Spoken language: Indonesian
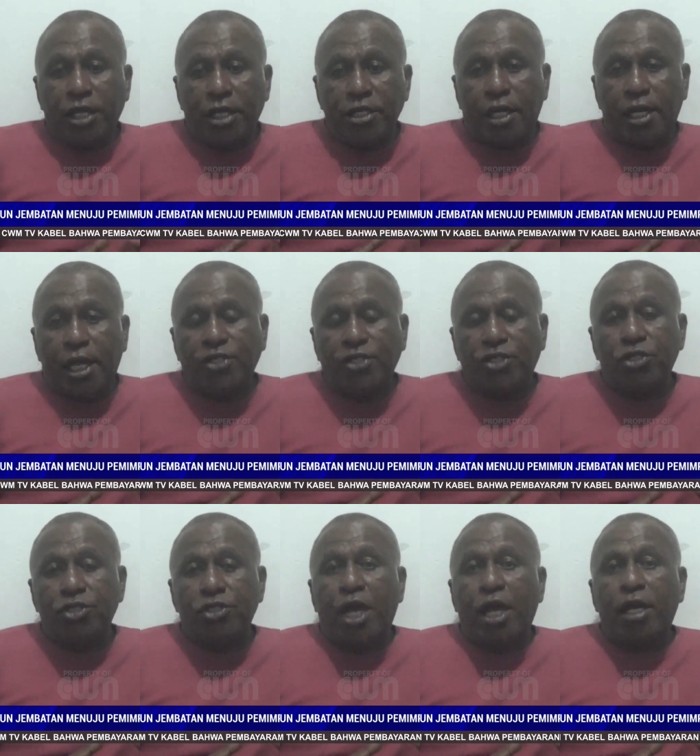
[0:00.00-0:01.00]
yang jelas
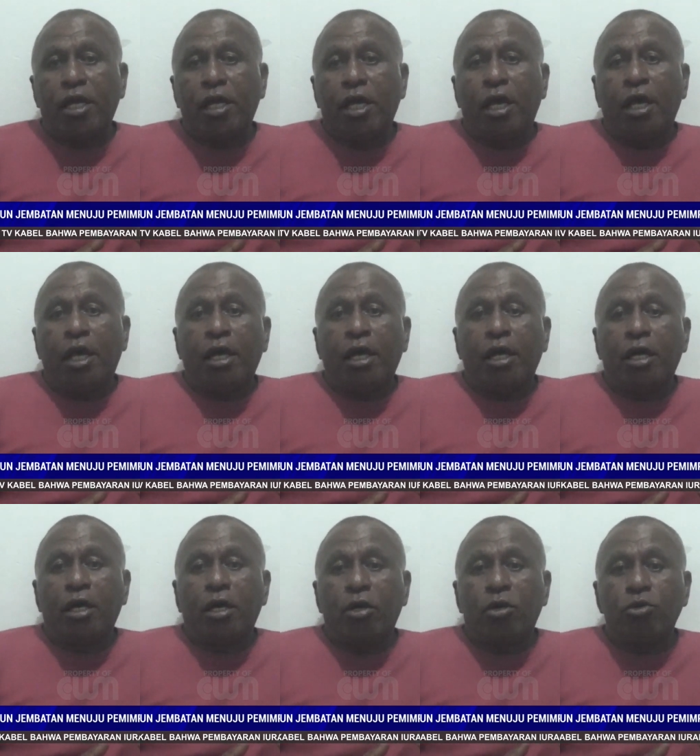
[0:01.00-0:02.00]
tentang
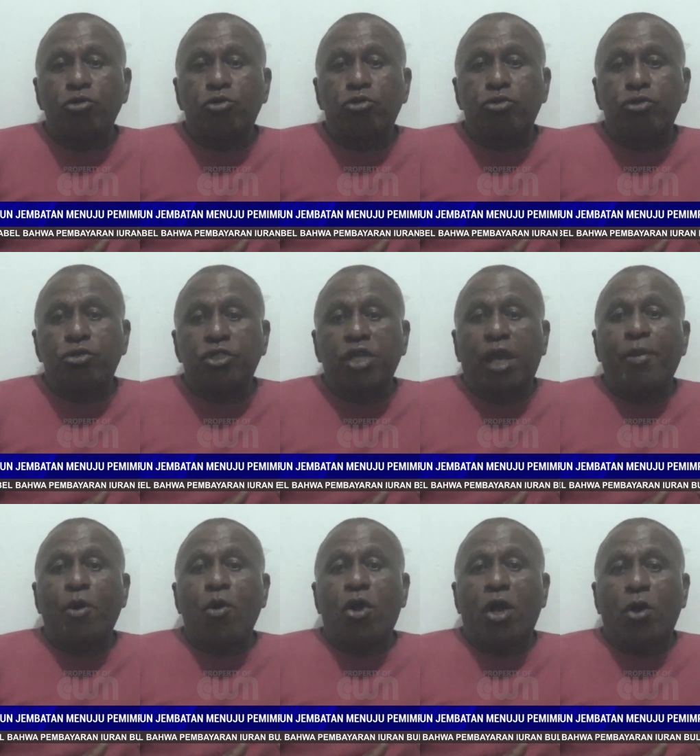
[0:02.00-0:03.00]
uh,
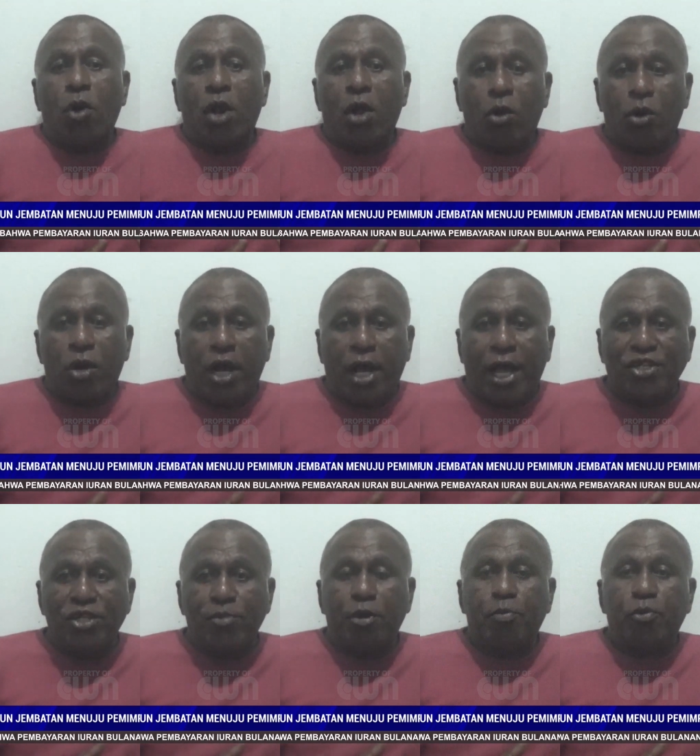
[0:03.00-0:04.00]
siapa orang, orang
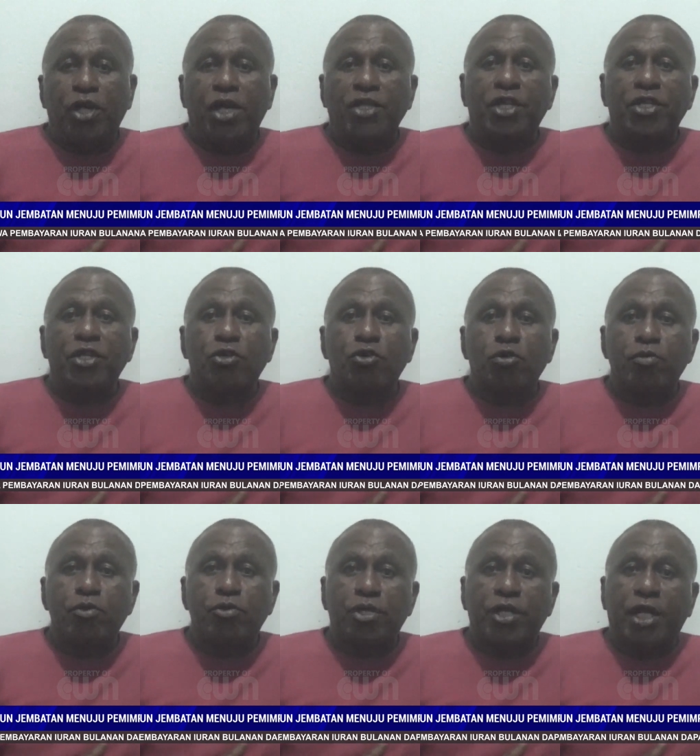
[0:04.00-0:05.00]
asli Papua yang jadi
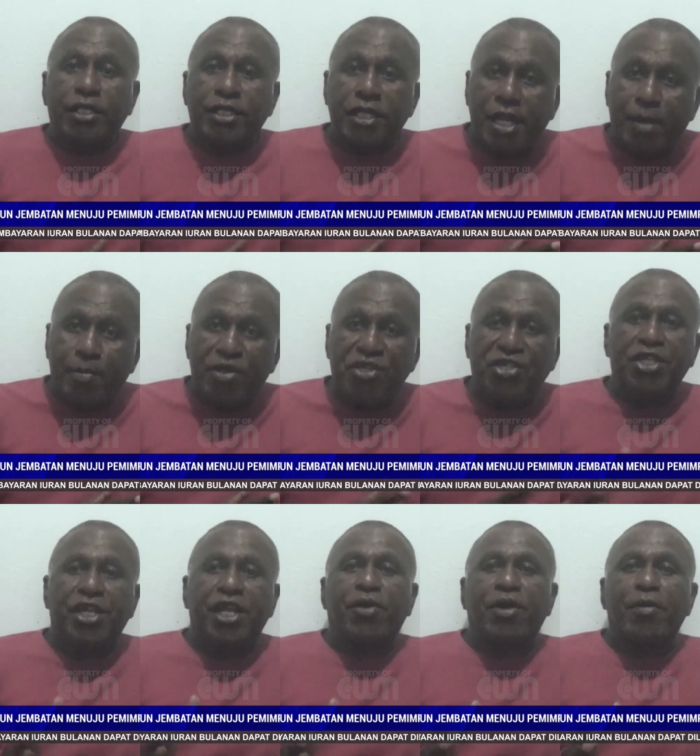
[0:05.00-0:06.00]
gubernur dan tidak
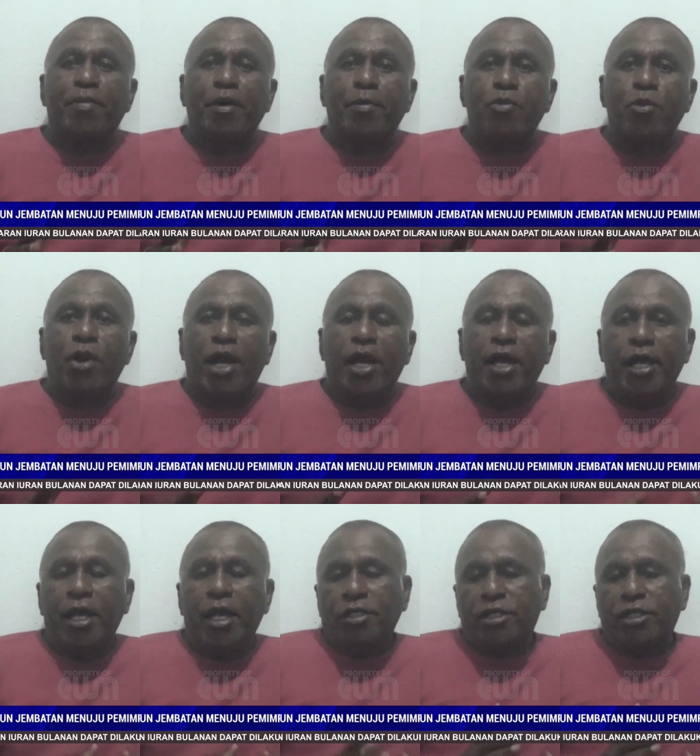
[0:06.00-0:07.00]
mencederai orang Papua.
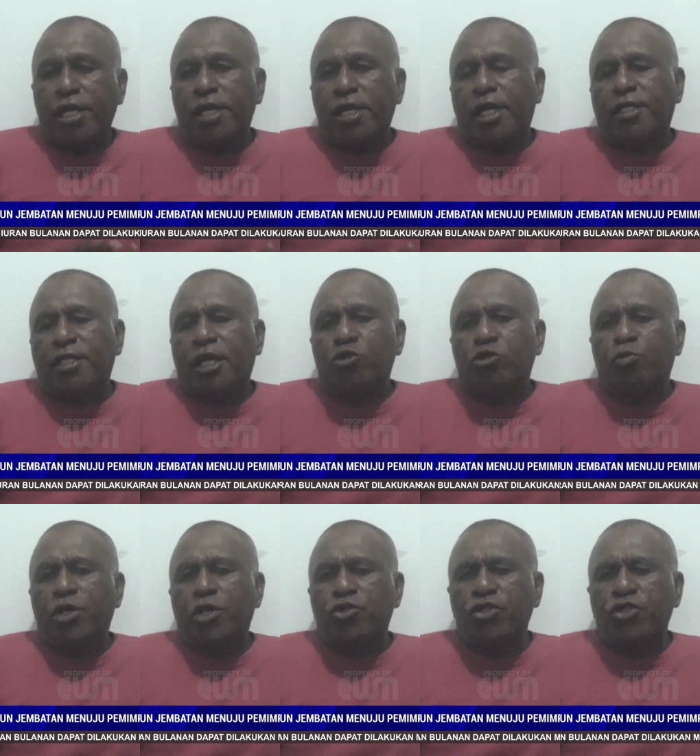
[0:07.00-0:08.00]
Saya ingatkan
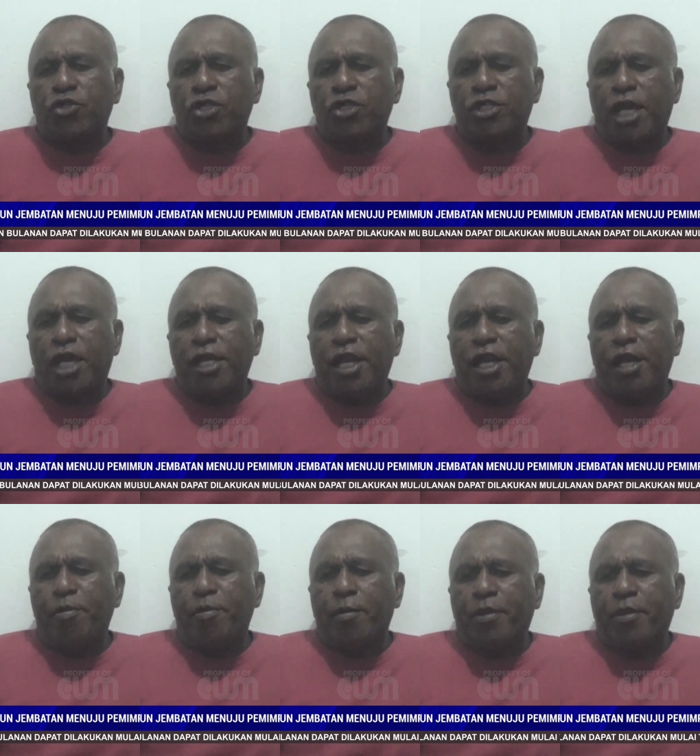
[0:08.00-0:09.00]
supaya saudara-saudara saya di
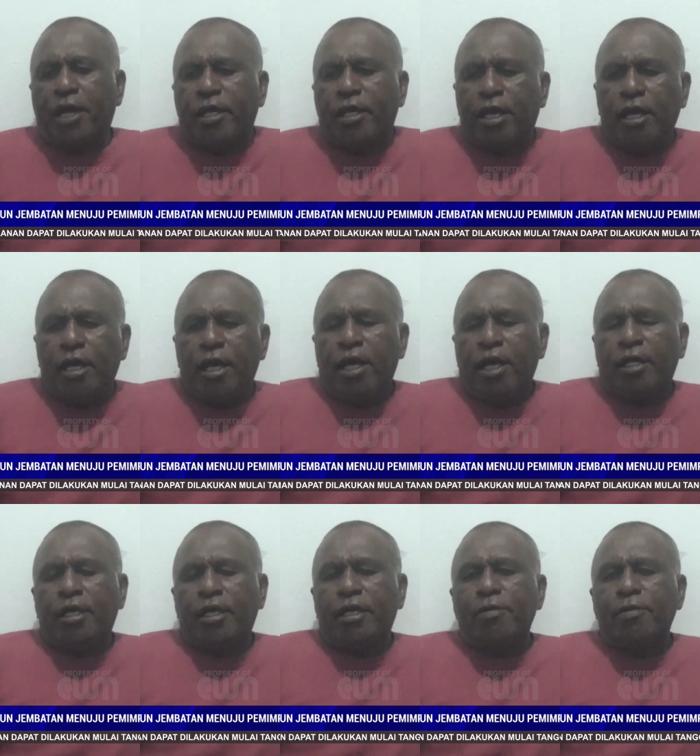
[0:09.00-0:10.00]
MRP,
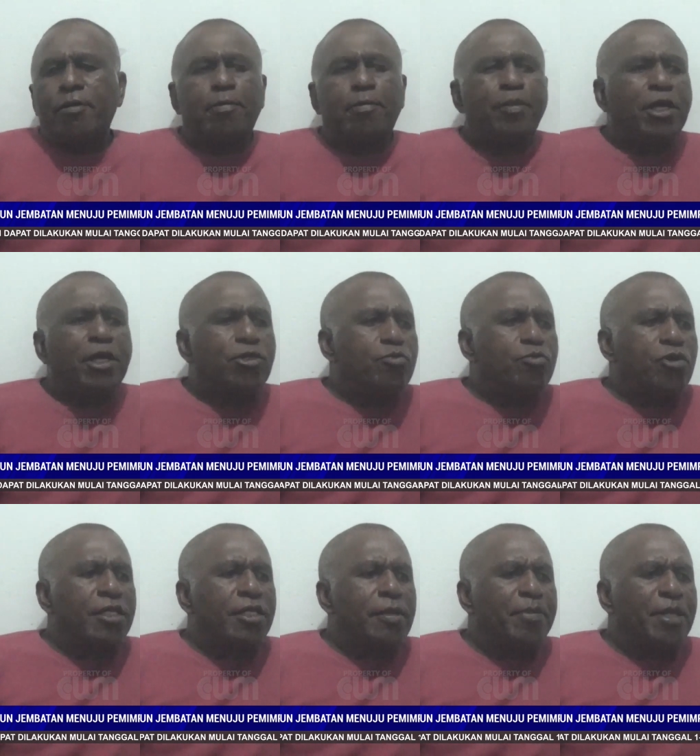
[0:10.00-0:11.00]
uh, MRP itu
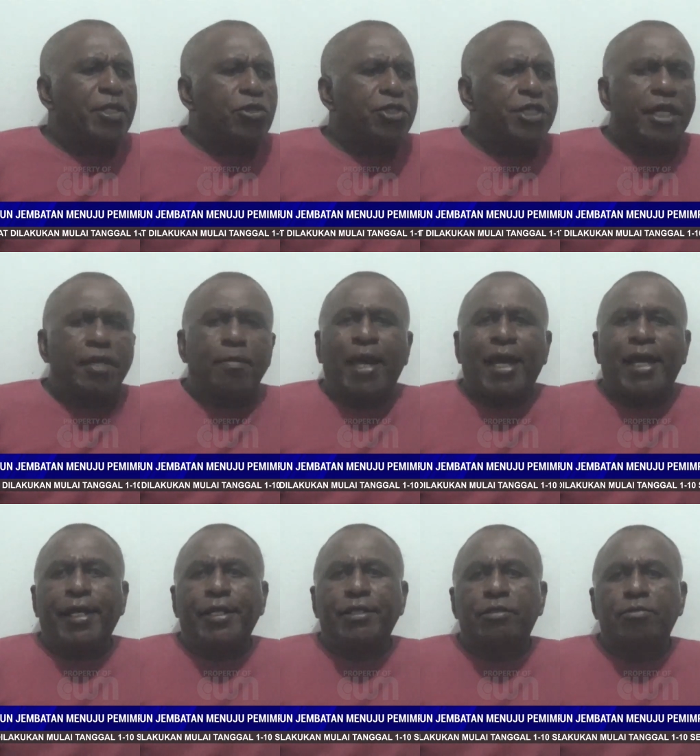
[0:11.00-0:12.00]
bukan tempat mencari
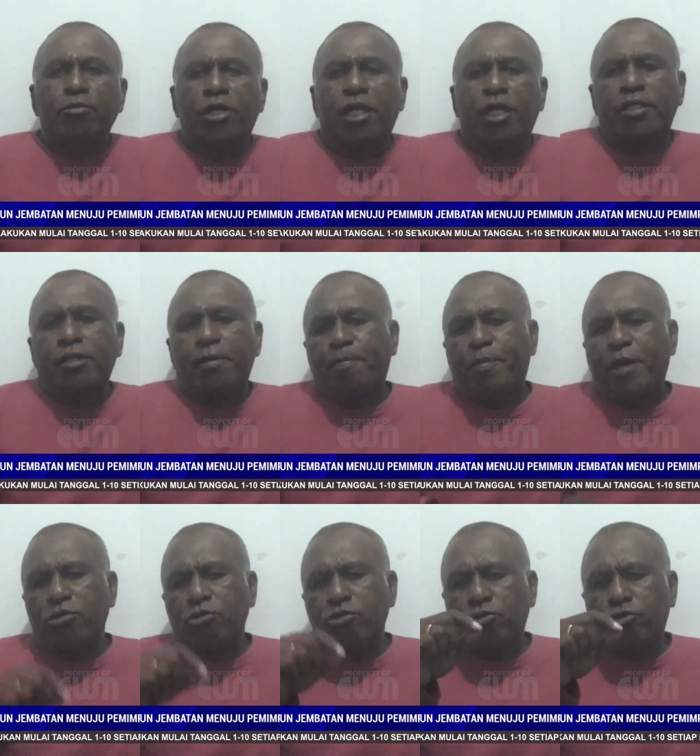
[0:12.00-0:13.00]
makan, bukan
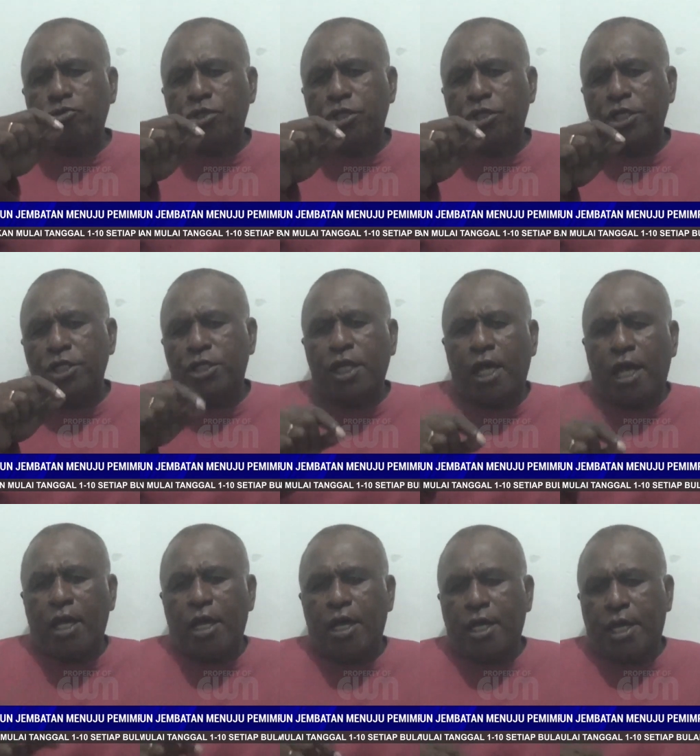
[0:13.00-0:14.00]
tempat untuk
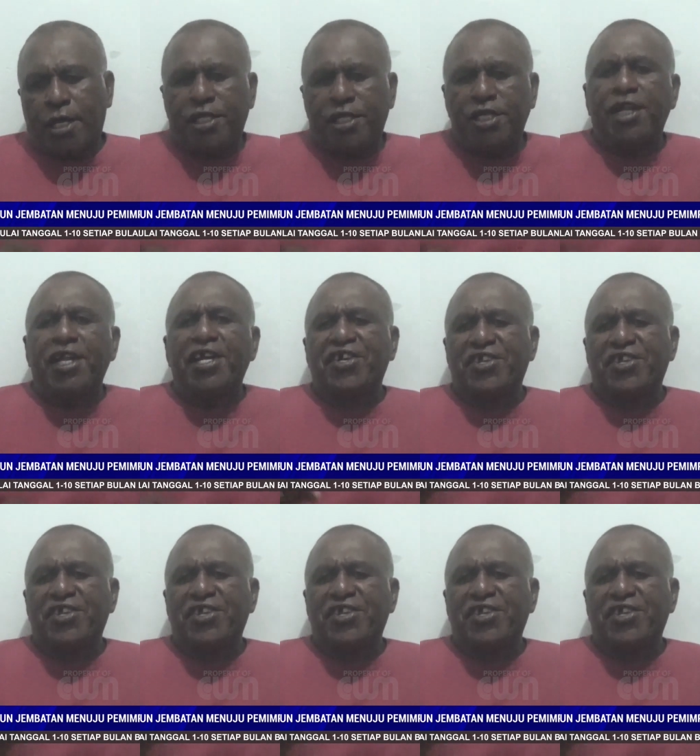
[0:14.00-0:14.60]
kita uh, karena tidak